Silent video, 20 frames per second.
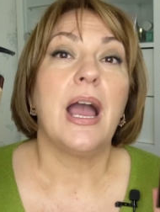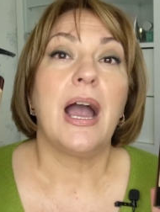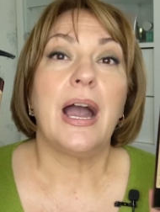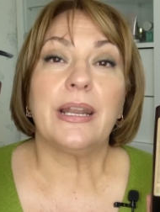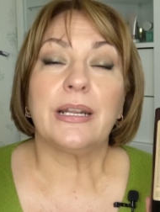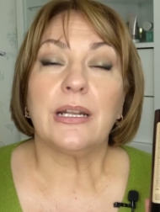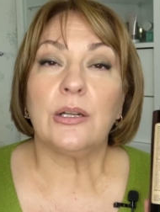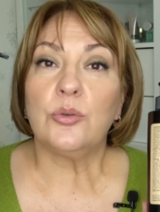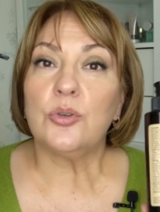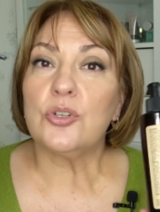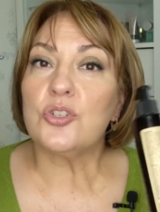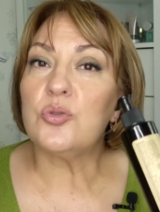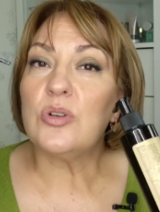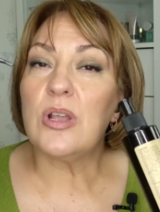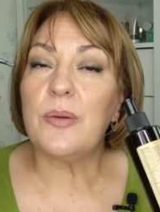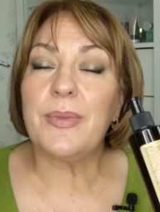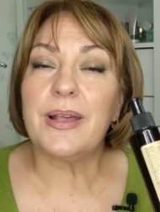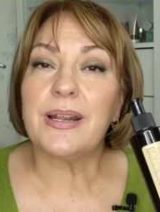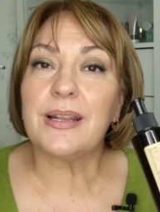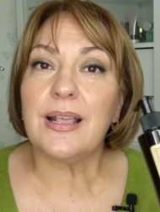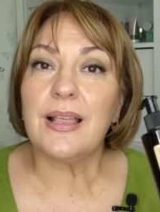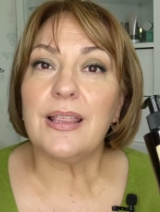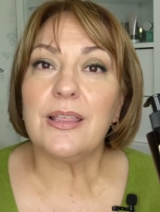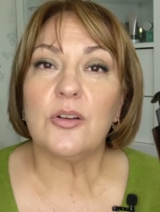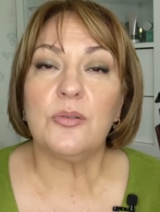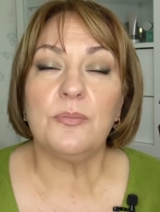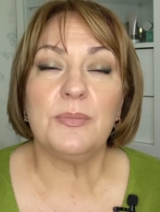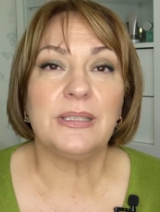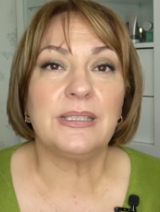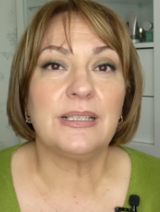Arganur es una marca de
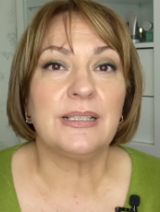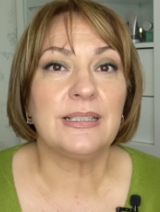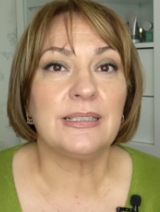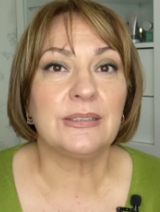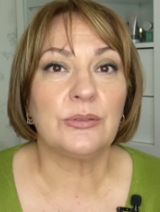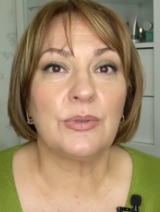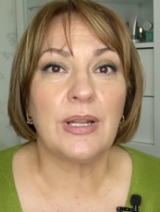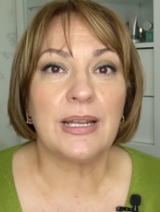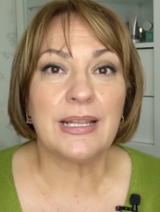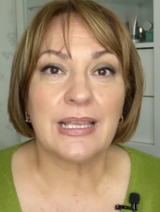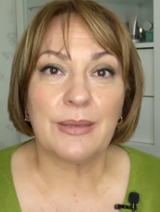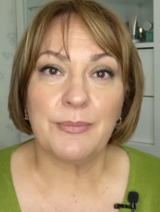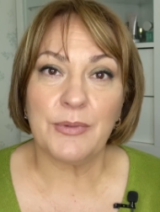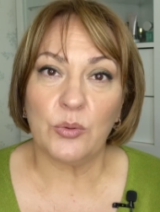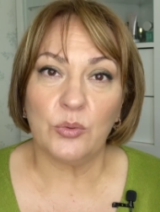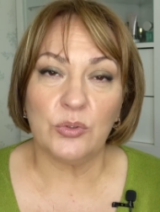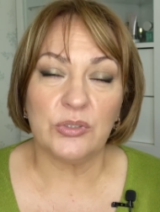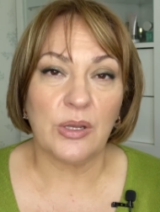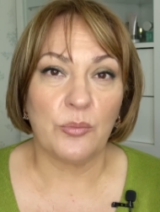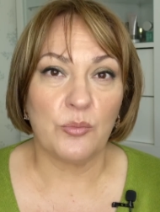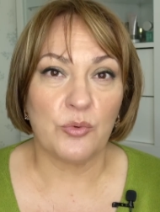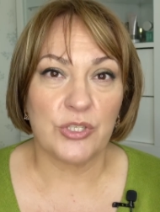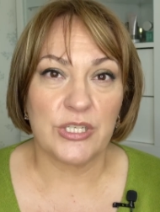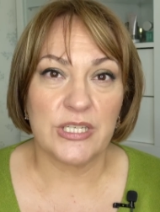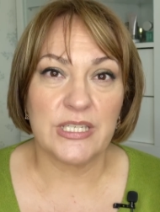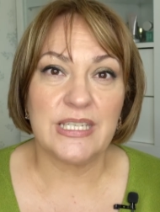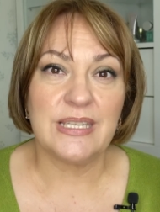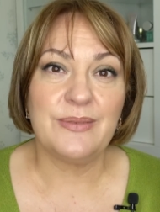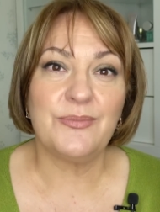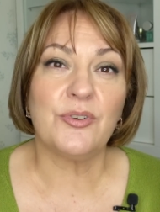cosmética natural que me gusta
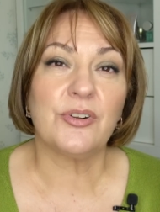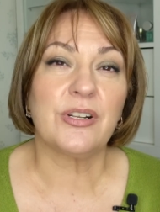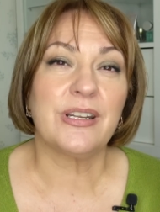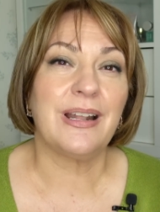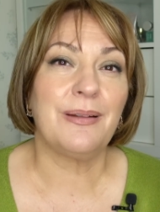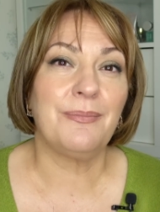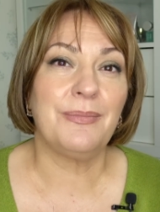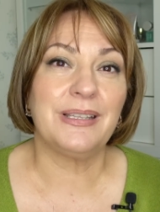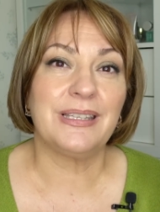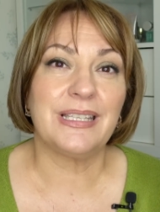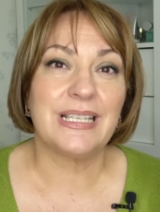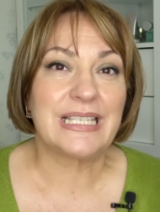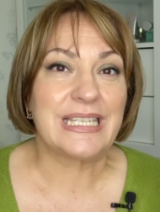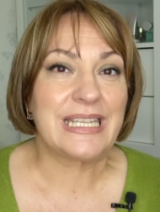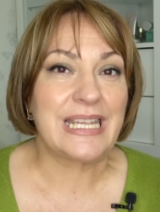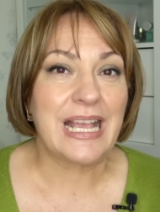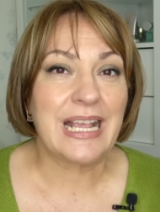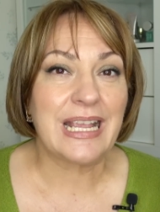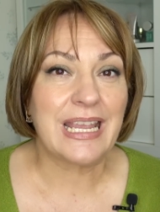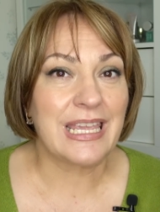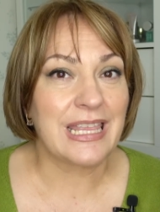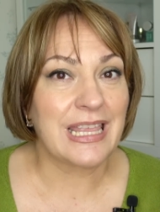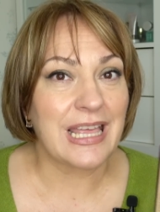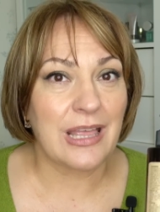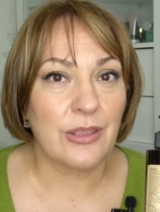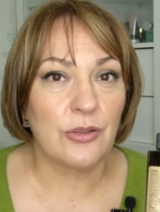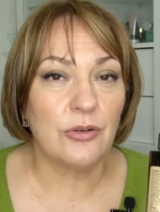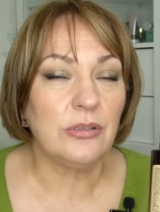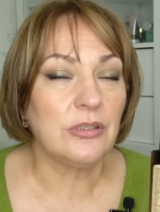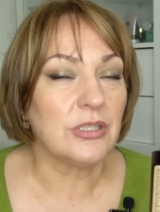muchísimo, realmente se ha
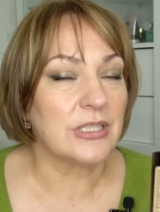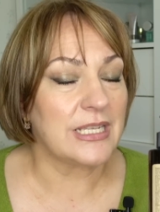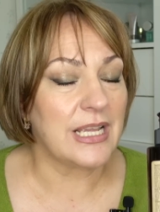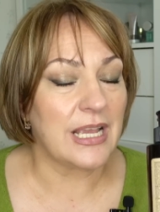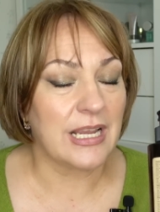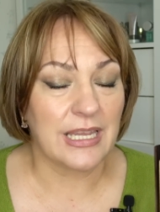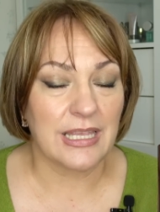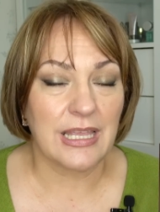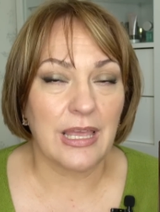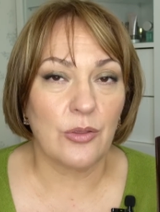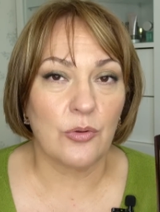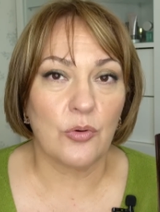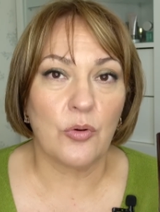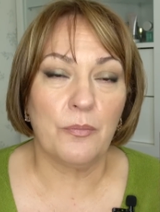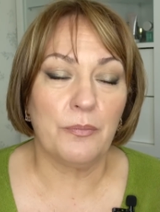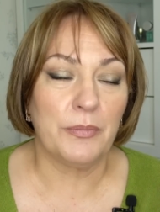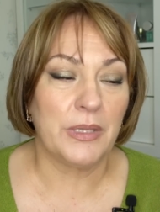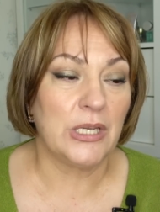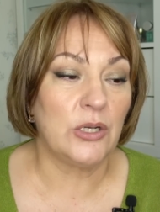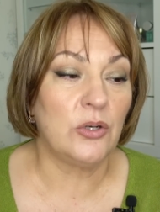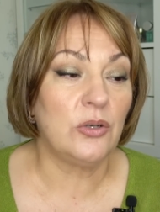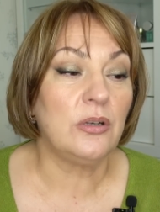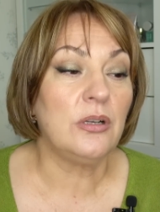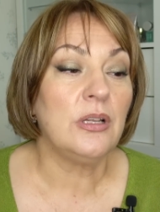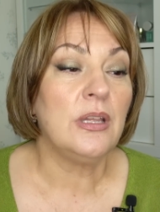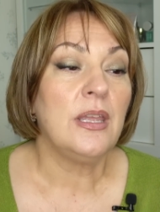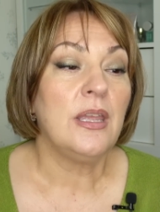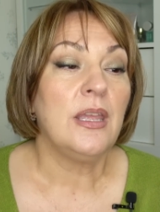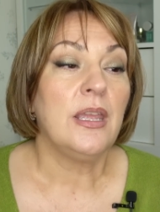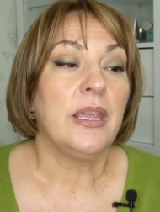quedado, se ha quedado
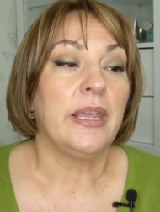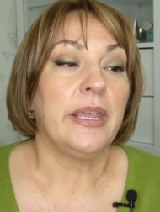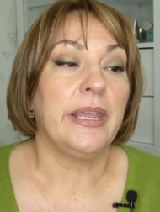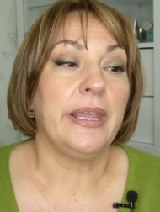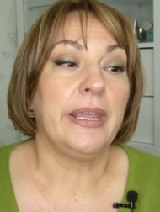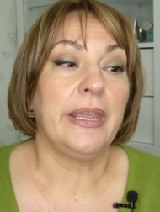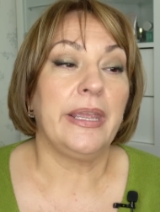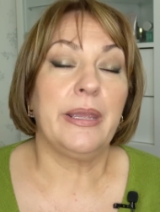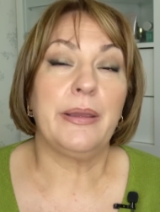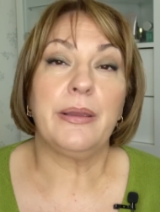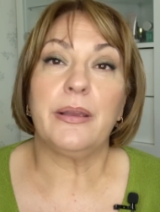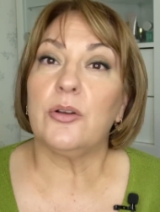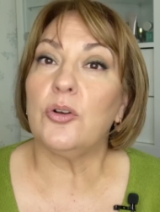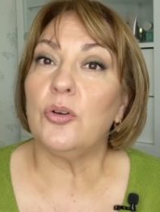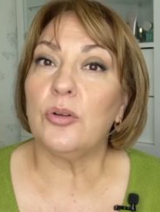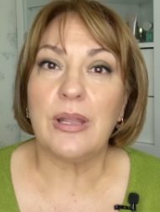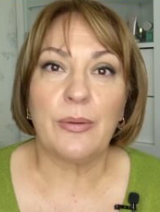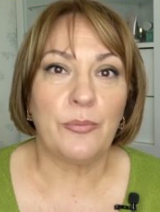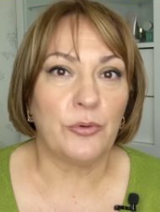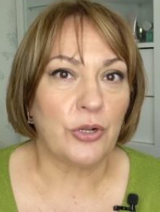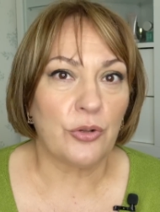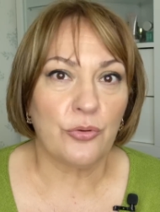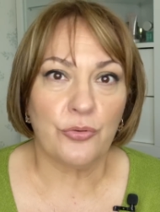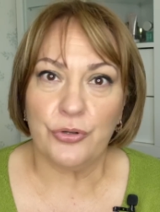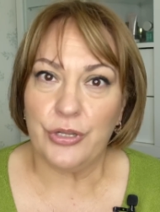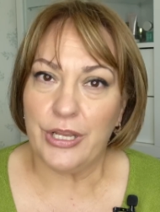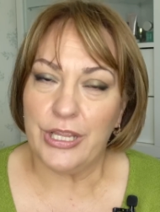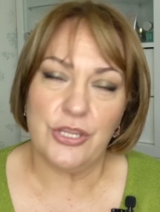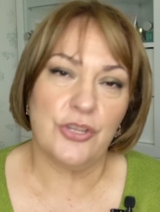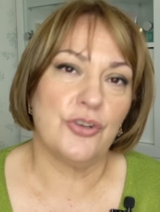conmigo, eh, colaboro
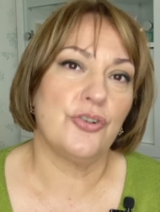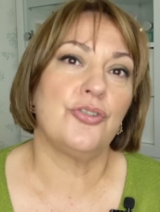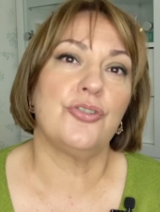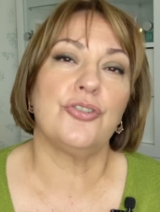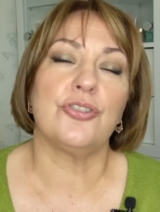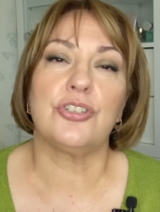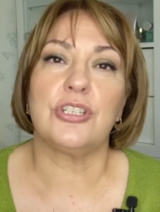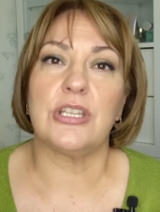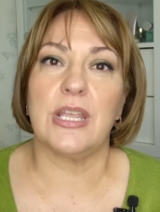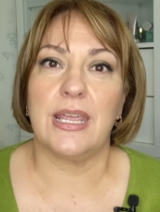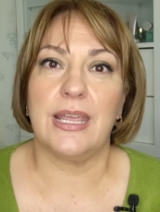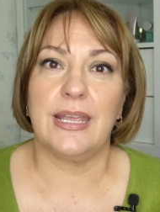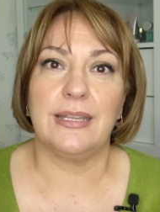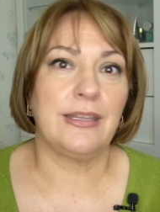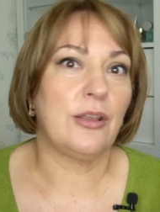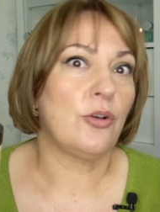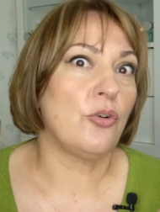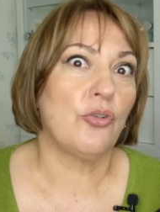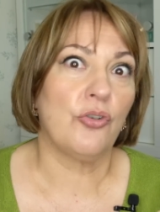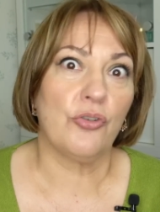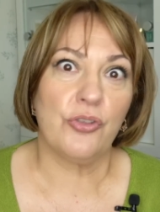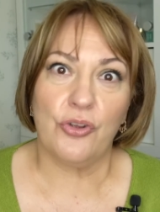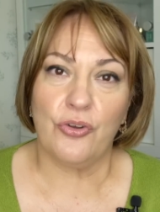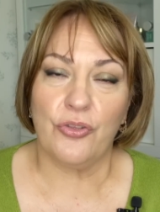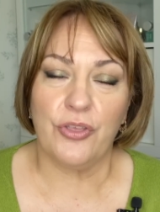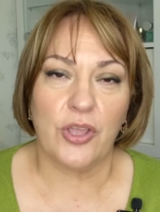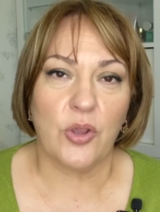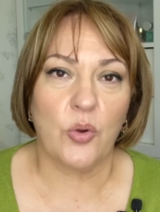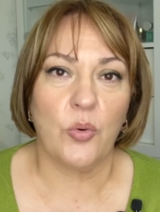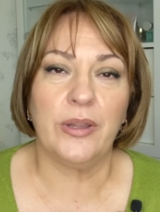con ellos, tengo
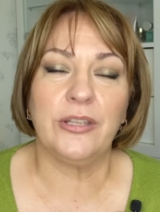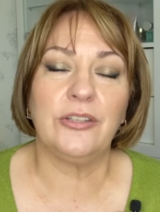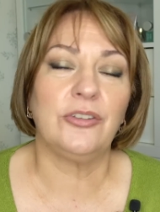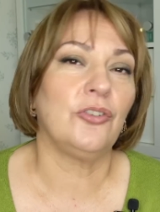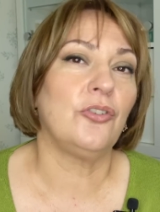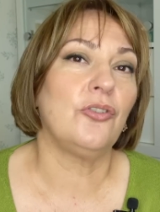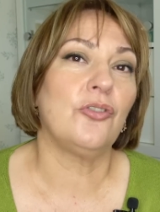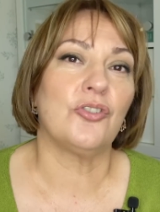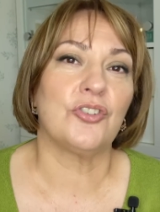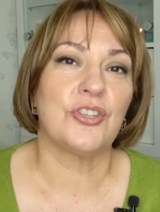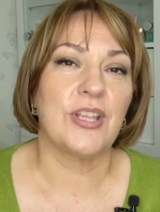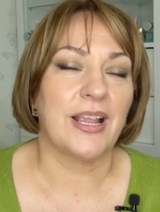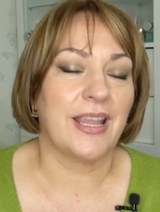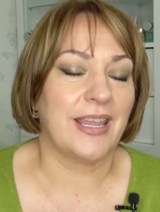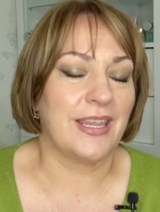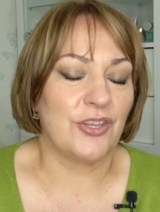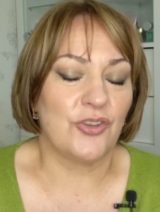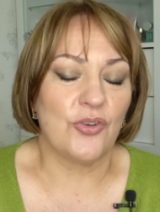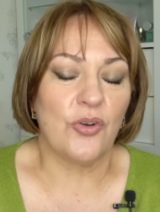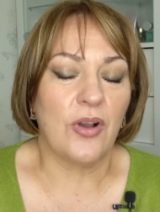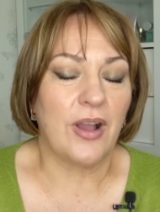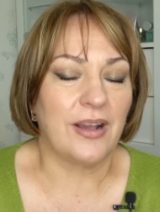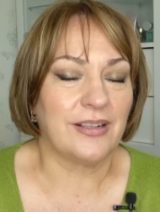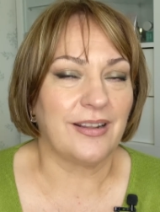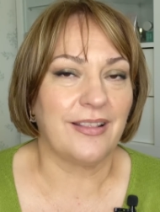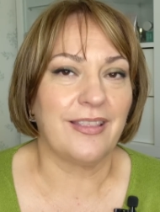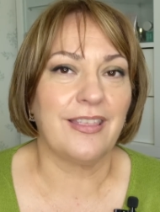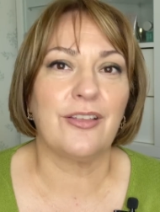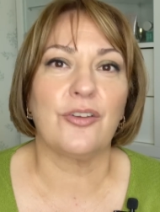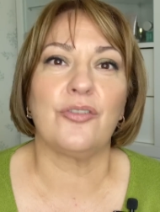código descuento, cosa que yo
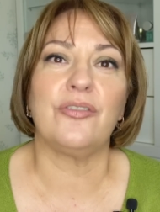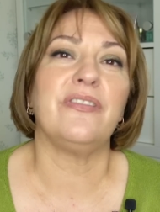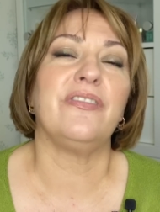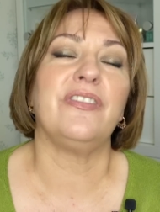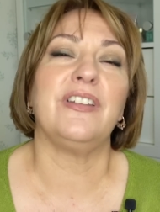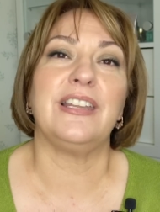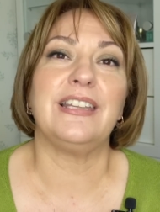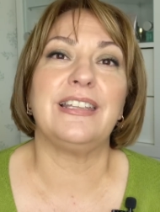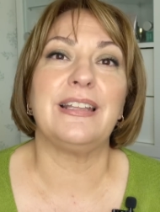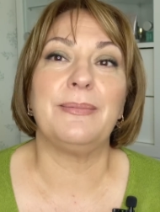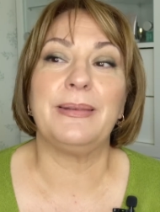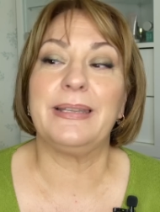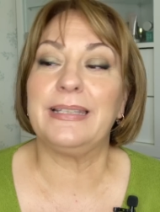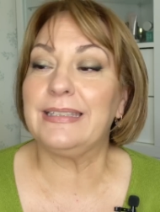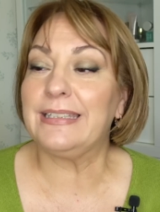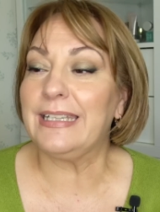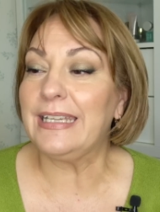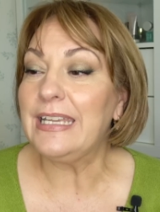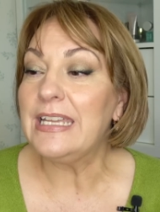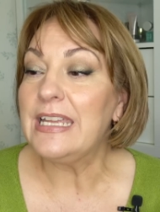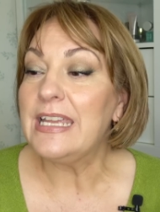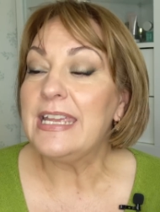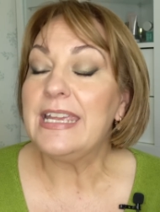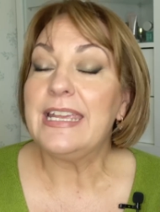agradezco infinitamente